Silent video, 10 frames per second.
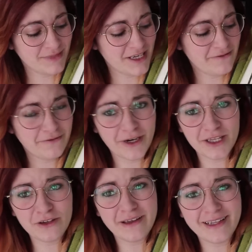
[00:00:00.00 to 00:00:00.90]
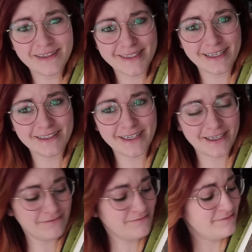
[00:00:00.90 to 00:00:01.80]
que fue todo el
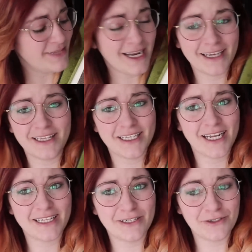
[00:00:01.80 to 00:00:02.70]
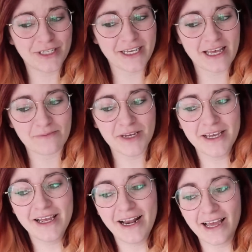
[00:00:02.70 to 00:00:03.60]
desastre de la Catedral de Notre Dame,
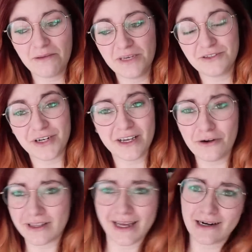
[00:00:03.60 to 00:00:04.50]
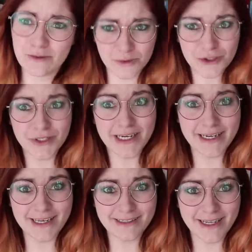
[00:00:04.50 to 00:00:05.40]
la que me hizo recordar lo mucho que
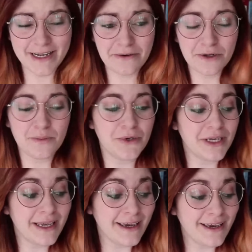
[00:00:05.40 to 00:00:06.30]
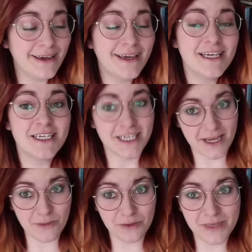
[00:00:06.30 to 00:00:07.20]
quería este libro porque,
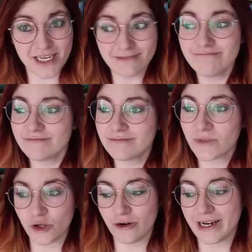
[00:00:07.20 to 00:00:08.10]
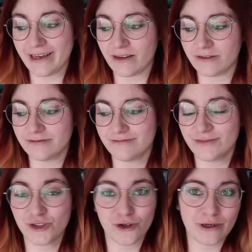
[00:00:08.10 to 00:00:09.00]
shame on me, no lo he leído,
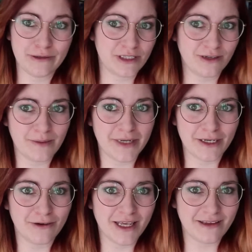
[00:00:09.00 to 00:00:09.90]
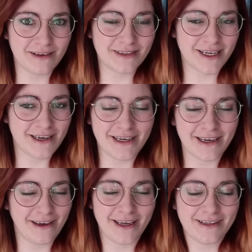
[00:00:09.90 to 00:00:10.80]
solo he visto la película de Disney y,
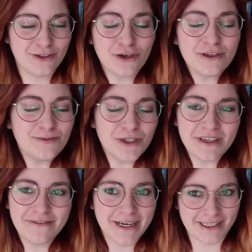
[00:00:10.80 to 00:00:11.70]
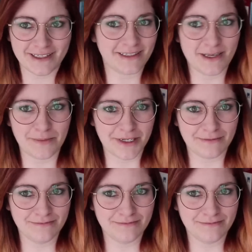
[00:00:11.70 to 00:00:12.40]
y todo es muy diferente siempre.